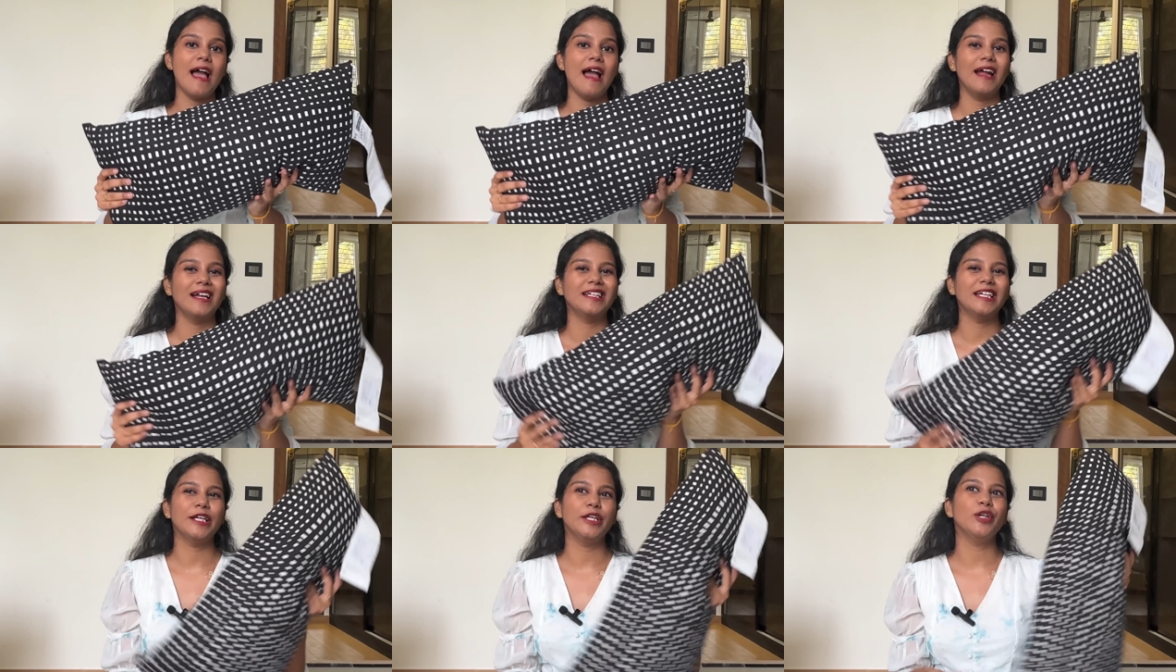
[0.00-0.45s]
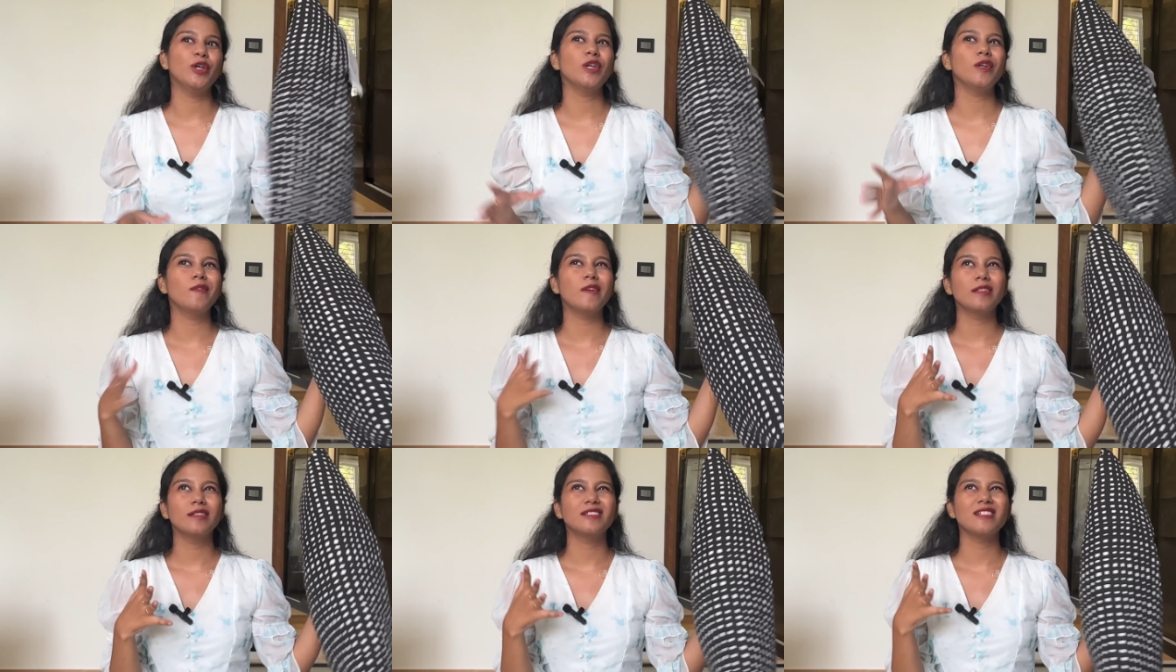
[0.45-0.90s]
அண்ட்
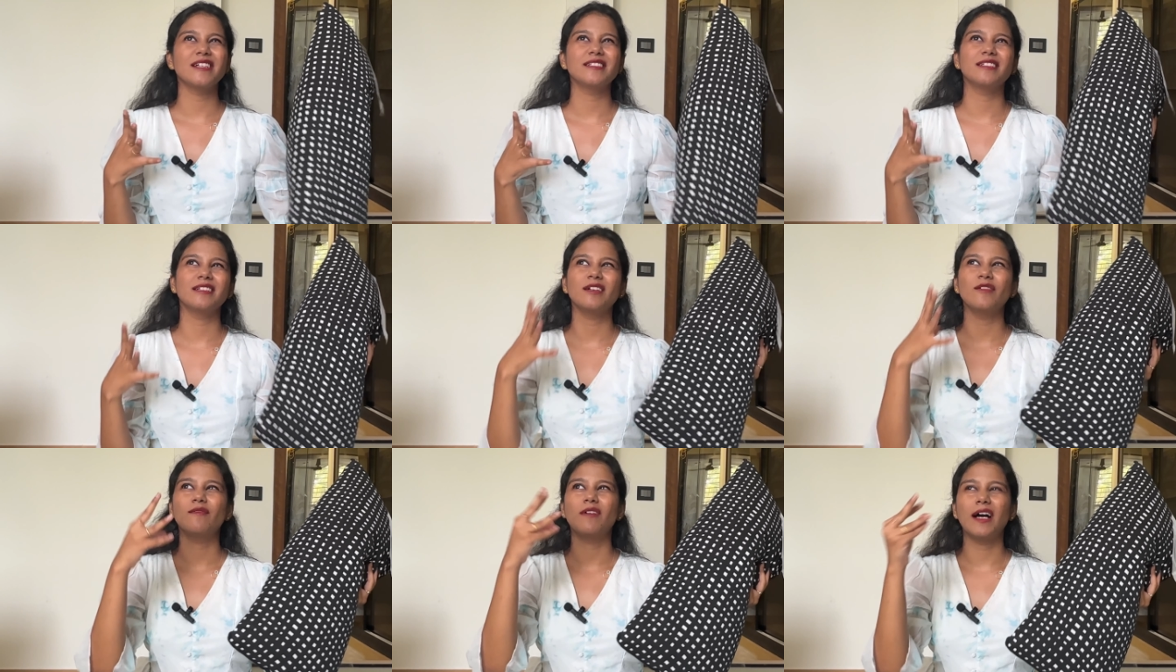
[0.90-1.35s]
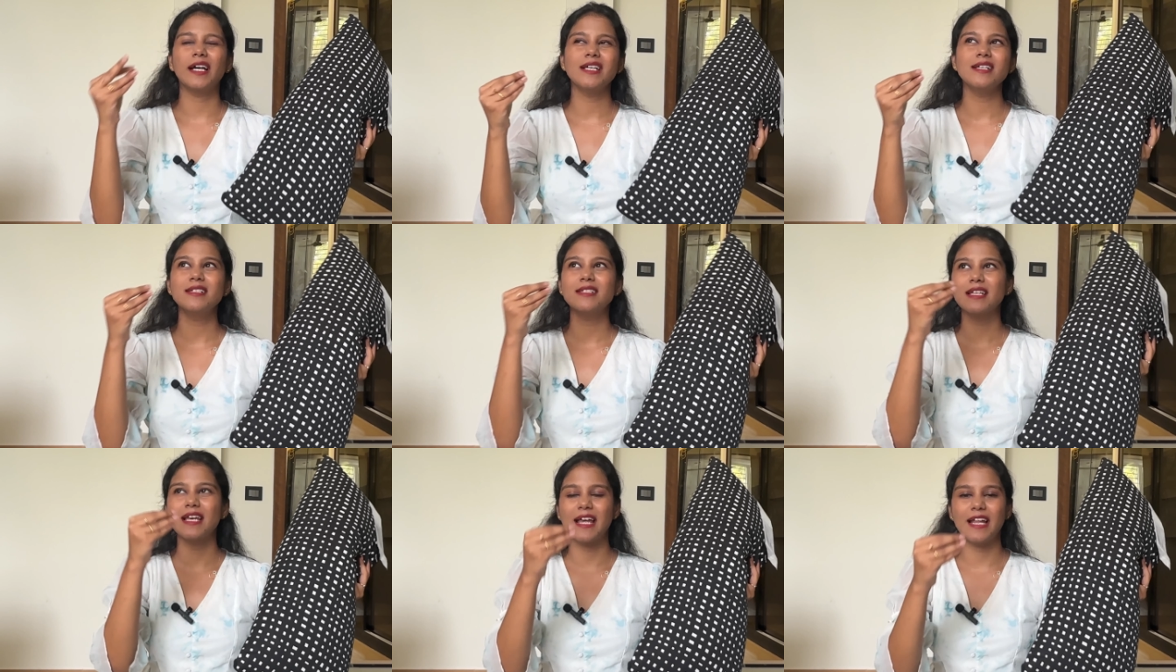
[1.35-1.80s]
இன்னொன்று வந்துட்டு ஐ திங்க்
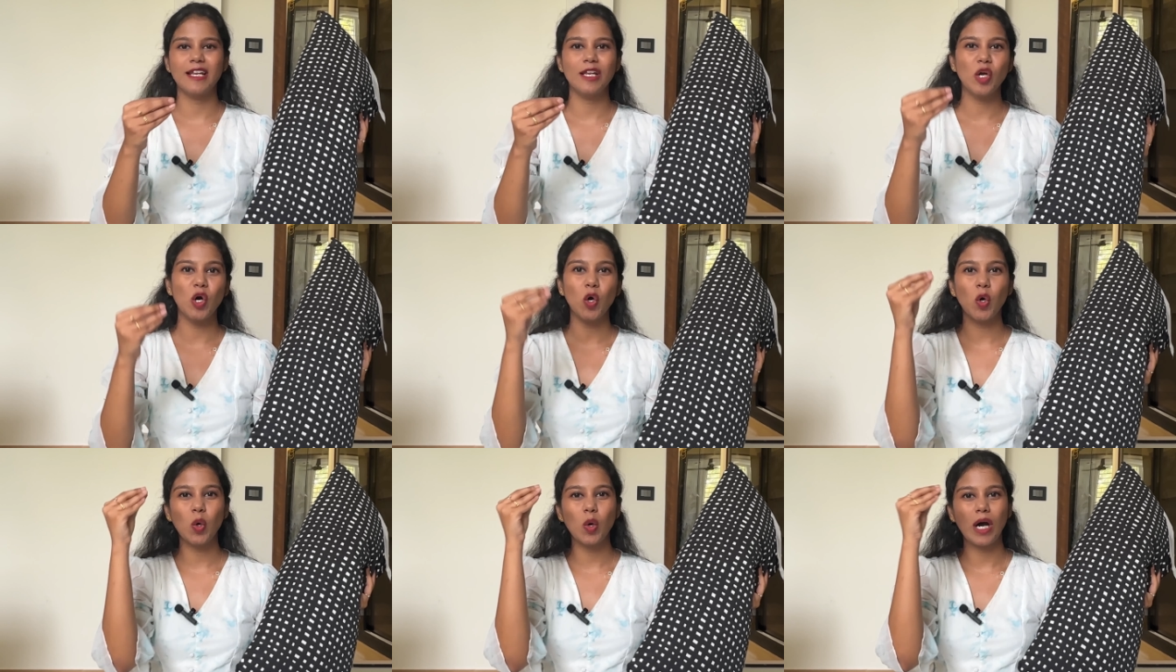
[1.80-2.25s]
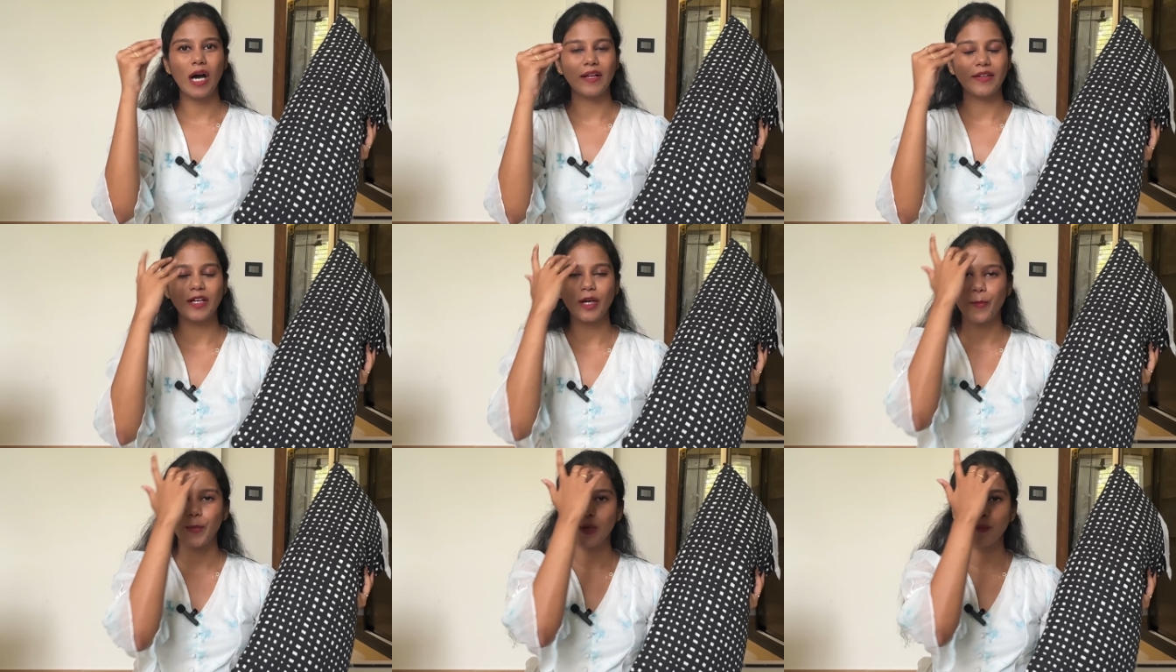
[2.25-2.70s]
ஒயிட் எல்லோ
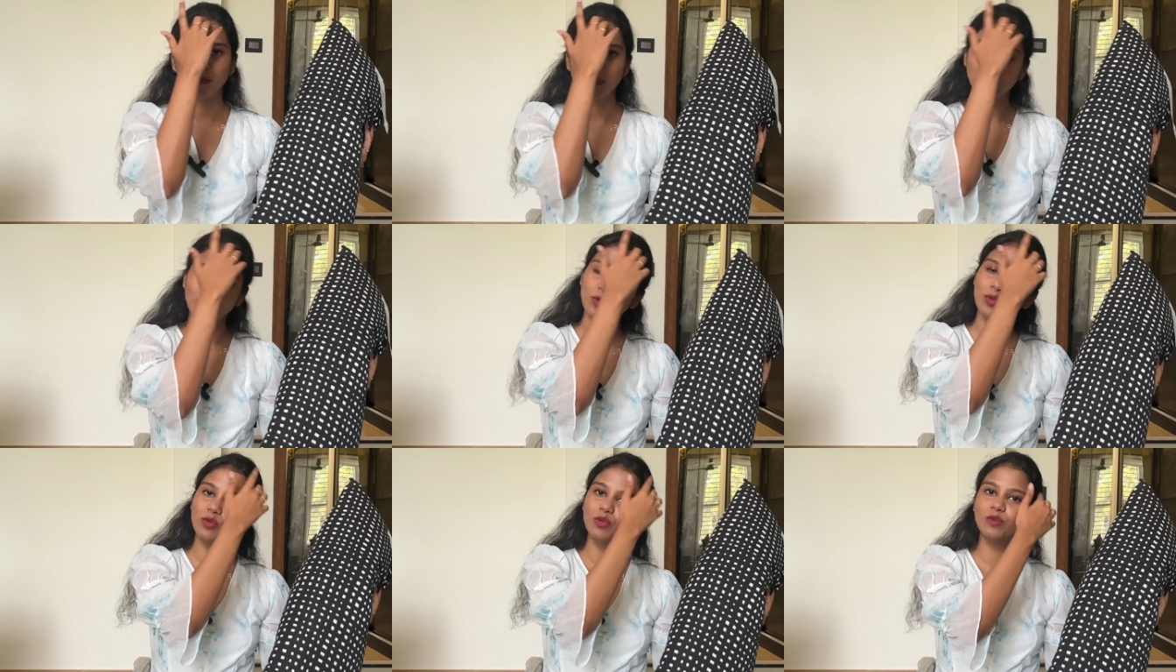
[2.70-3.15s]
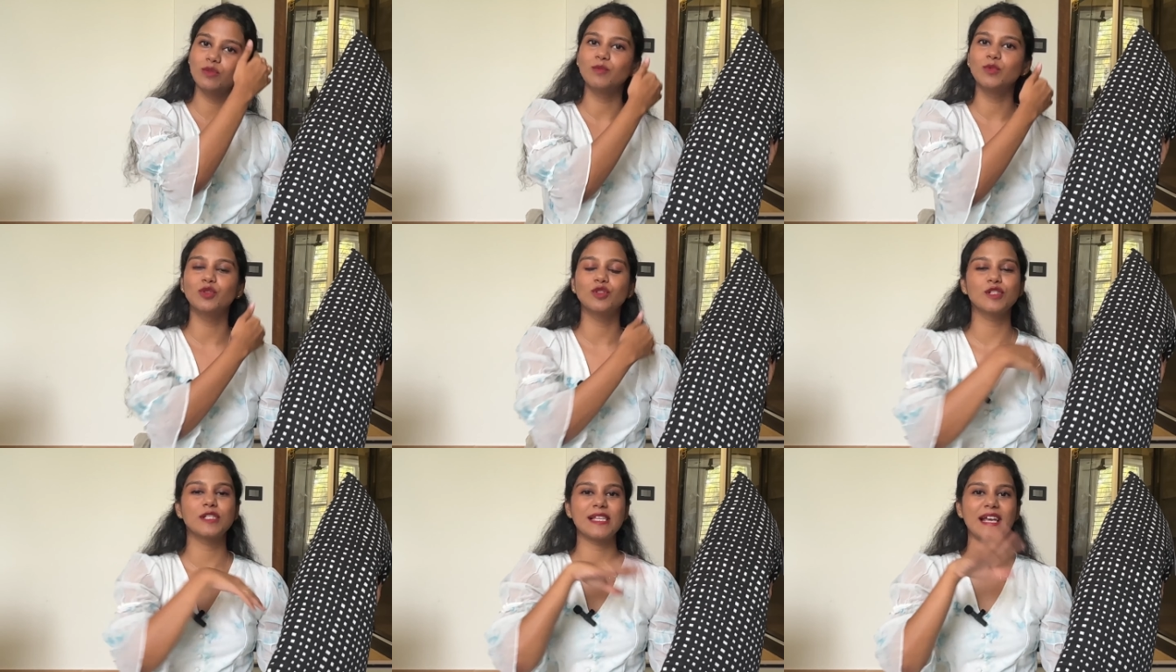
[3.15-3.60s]
அதுக்கப்புறம் ப்ளூ
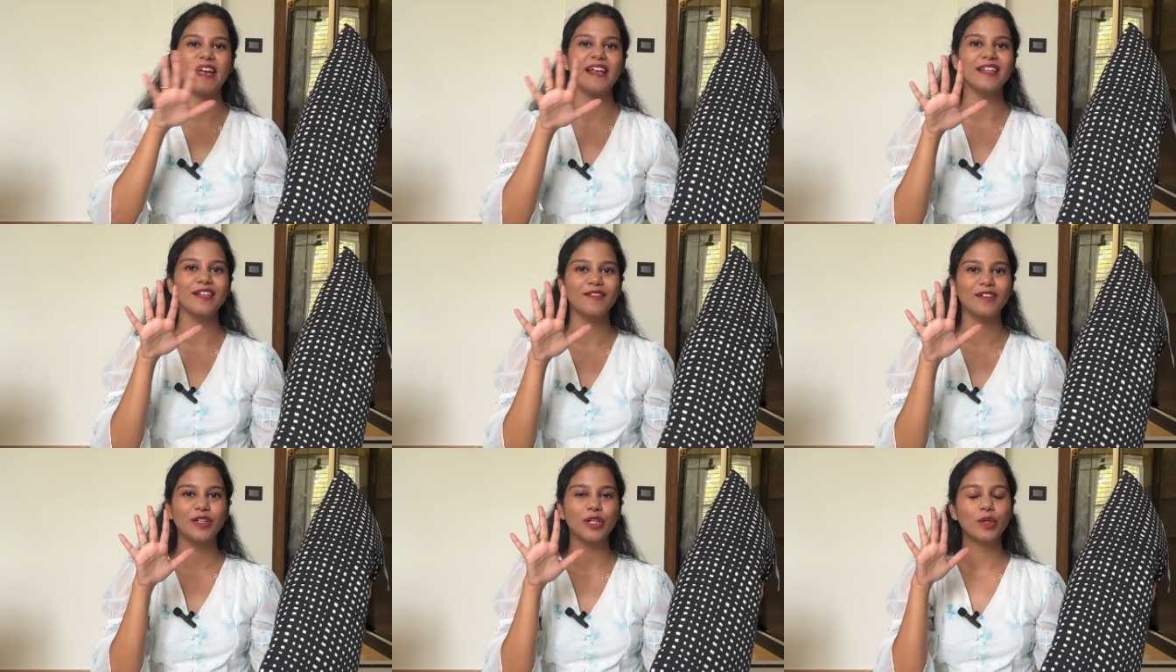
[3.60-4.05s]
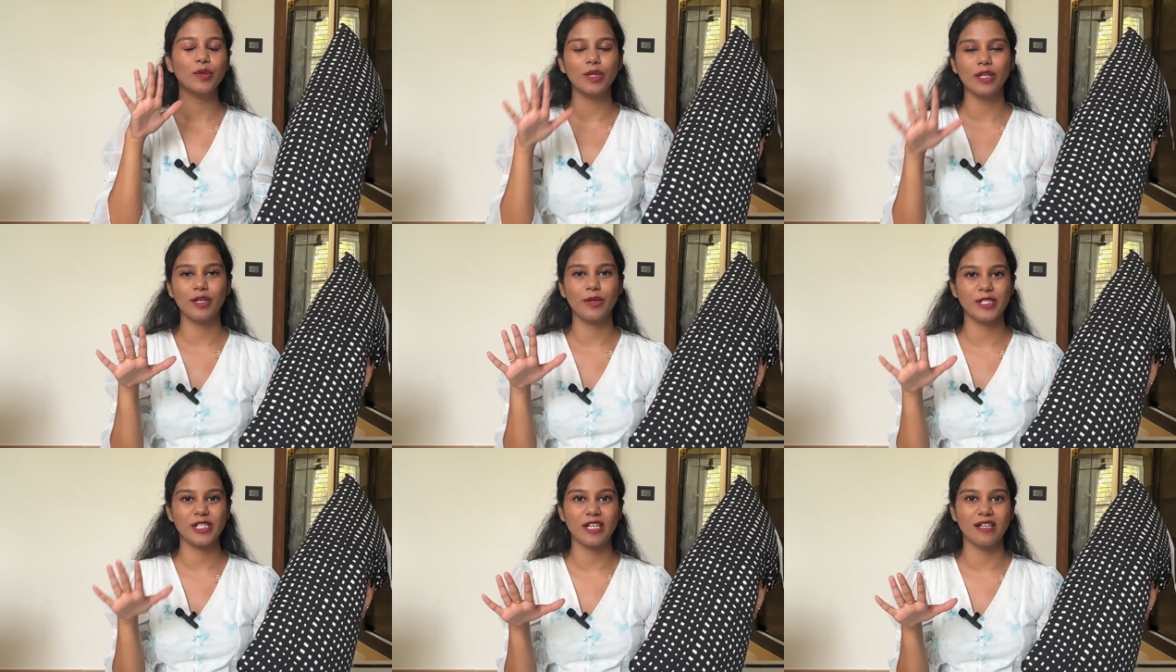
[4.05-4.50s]
மூணு சேர்ந்து வந்து
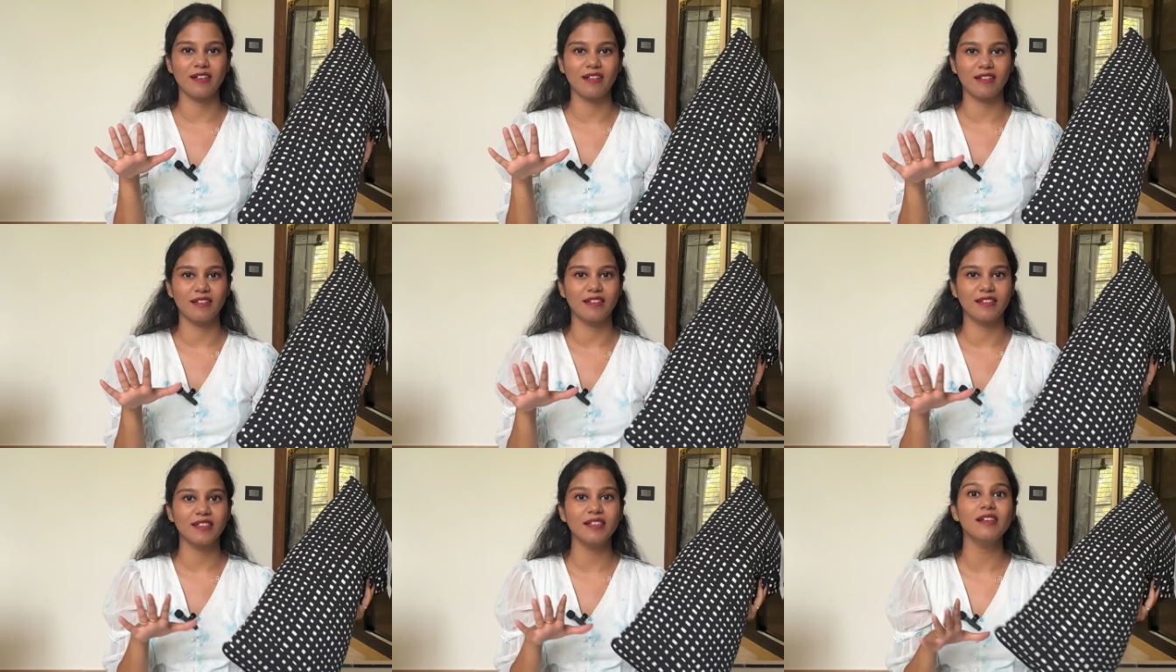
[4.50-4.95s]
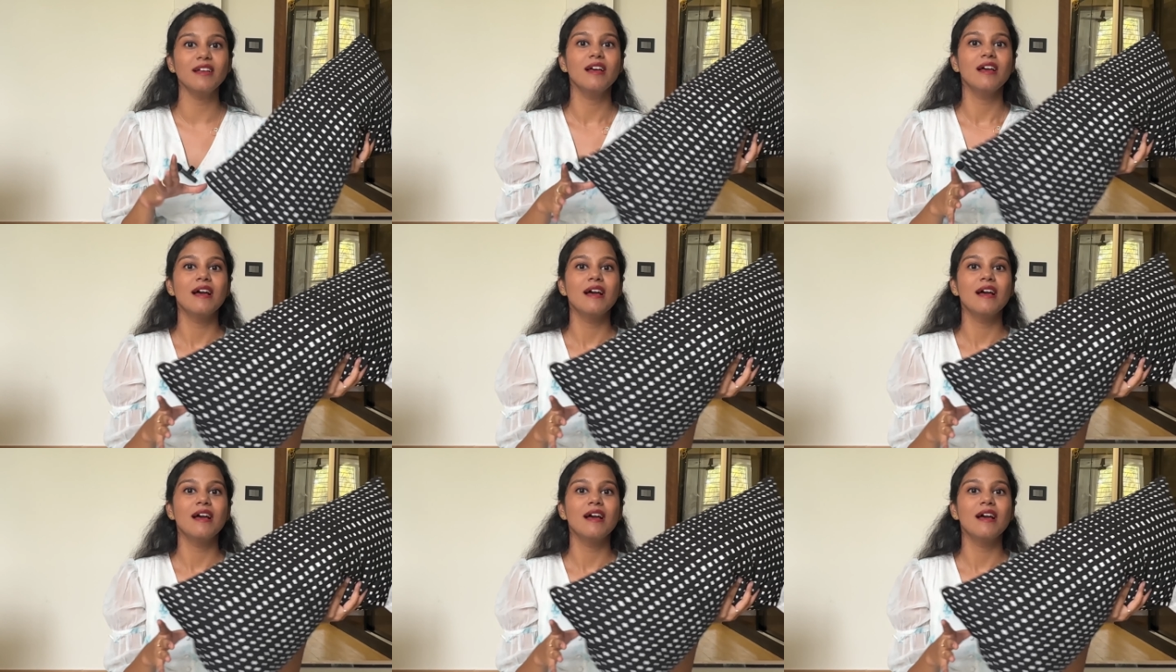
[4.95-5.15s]
ஒரு குஷன் இருந்தது